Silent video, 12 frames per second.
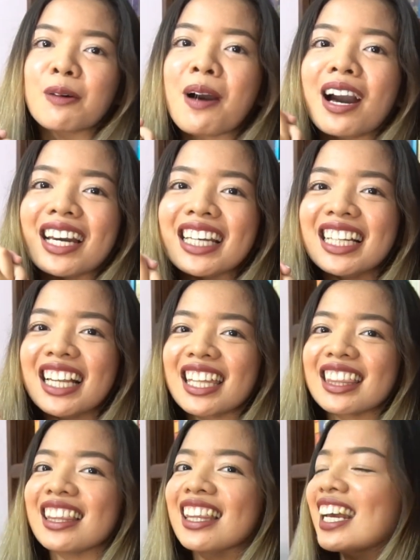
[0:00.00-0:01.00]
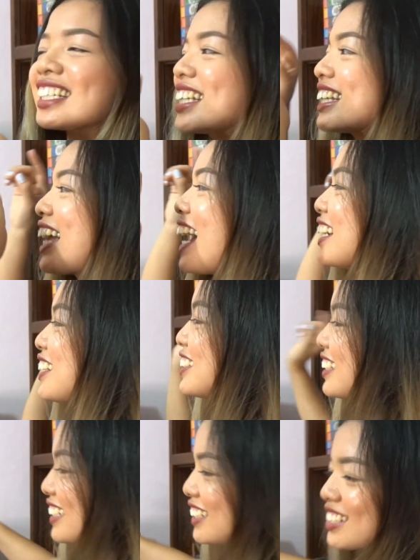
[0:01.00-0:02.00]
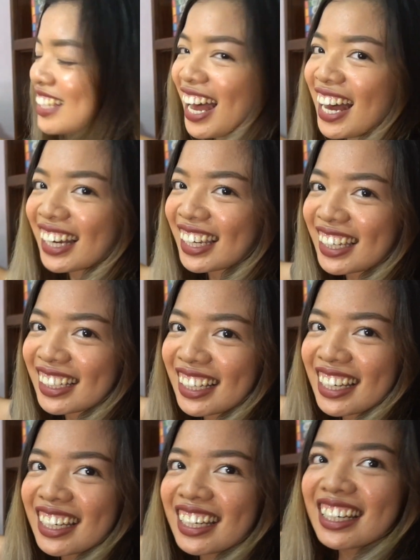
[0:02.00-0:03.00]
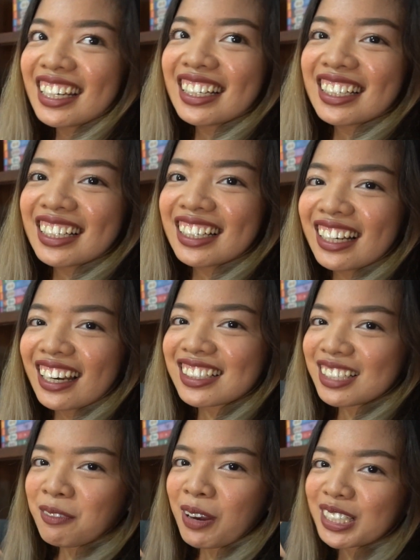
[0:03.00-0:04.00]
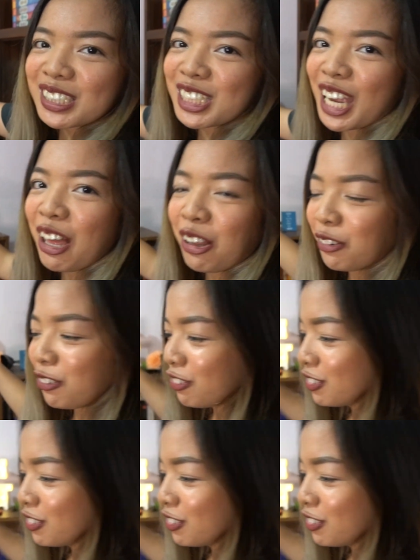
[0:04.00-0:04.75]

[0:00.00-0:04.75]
Napakainit. Next tayo dito sa aking isa pang shelf